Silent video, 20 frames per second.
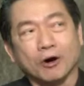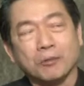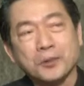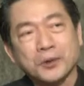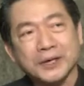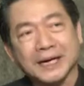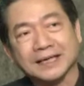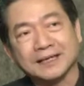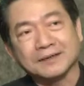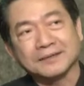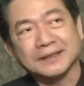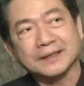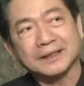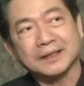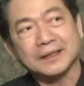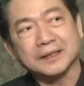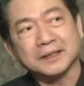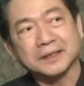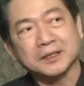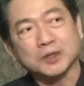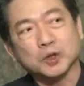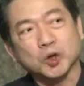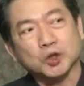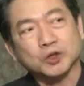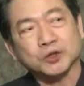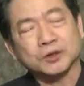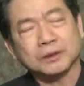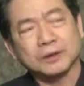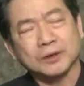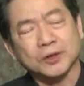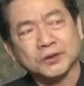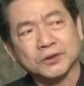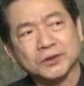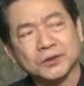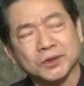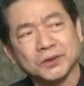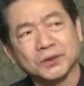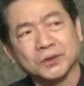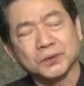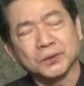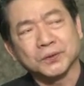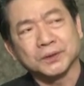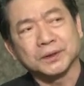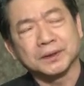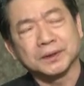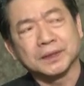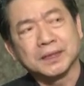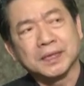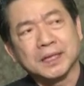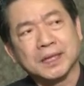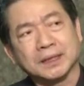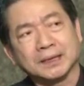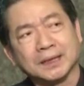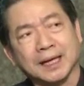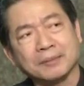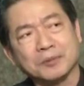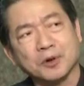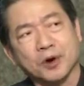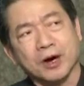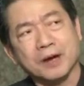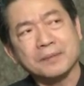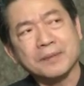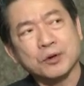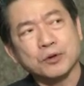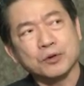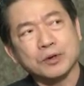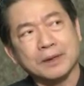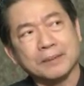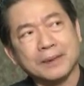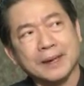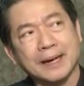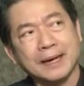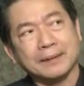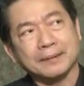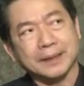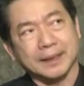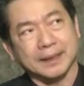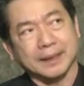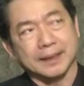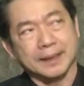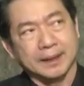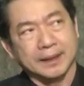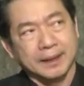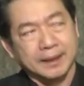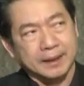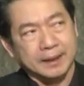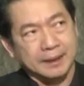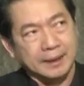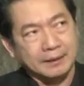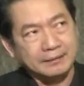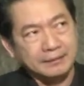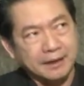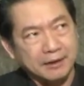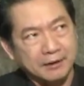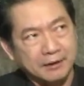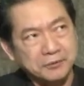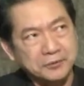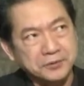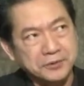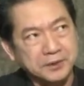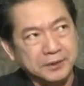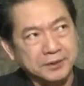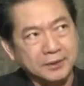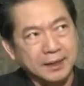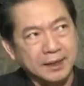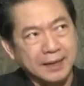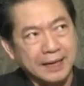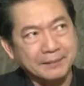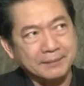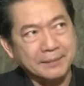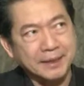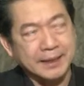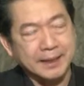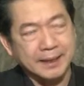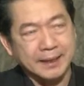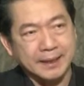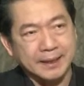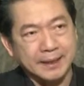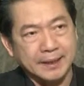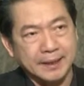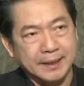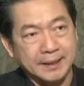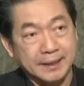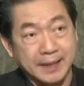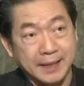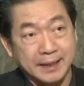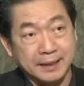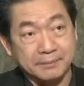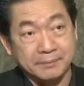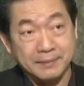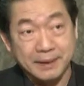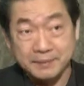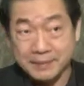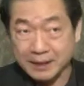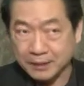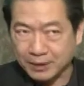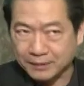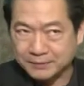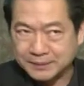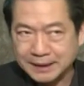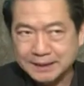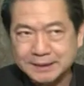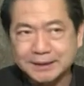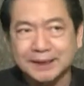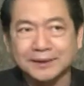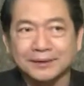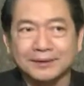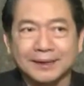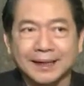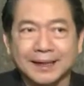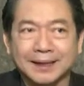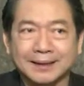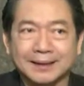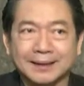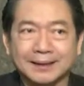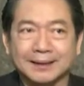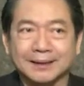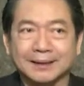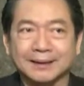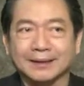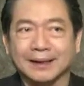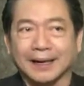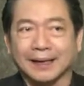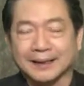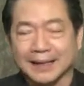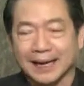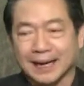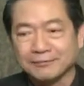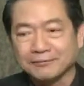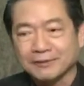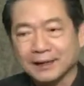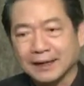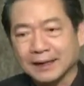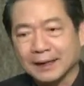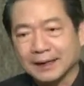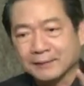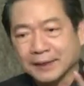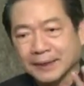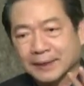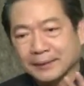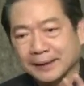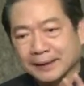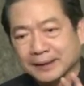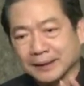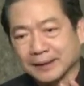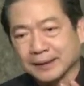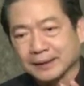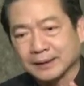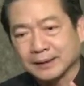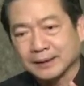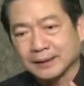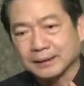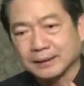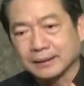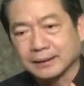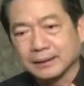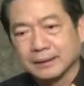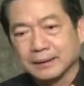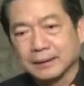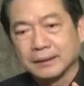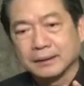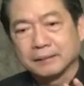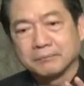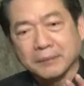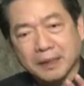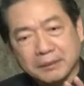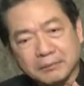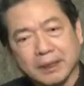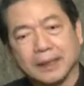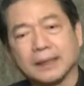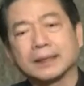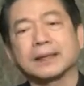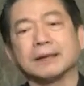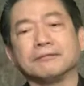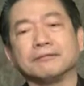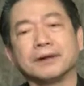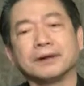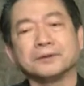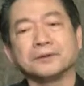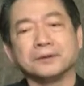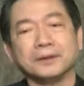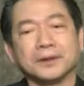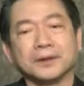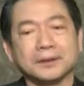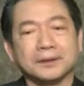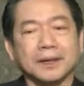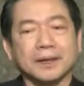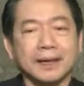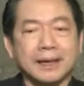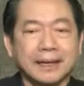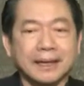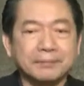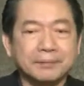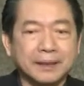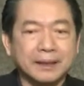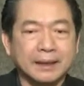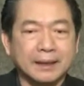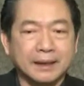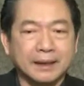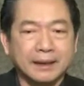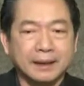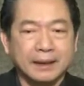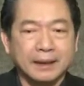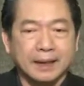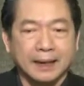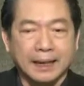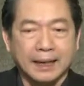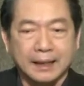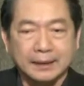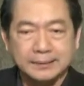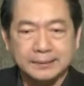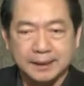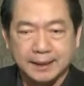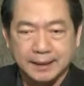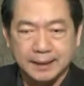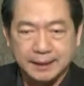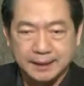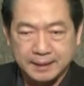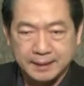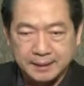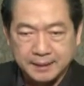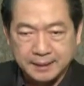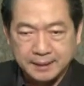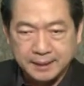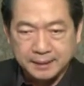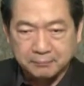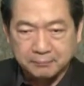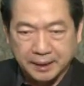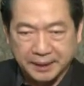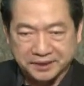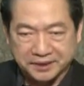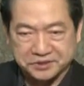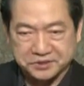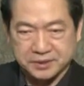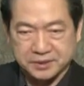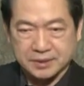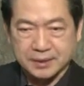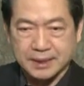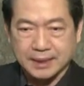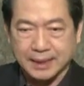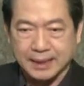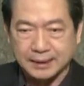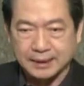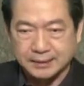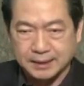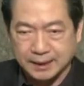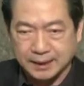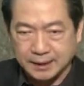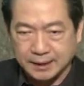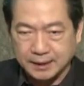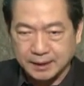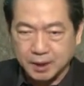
ของ productivity คือลดลดต้นทุนทำของให้มีคุณภาพเนี่ยลักษณะของหุ่นยนต์ต้อนรับเนี่ยยังไม่มีความชัดเจนตรงนั้นแต่ถามว่ามันทำไมเกิดขึ้นมันเหมือนกับว่าหุ่นยนต์ต้อนรับเนี่ยกำลังจะ bridge กำลังจะ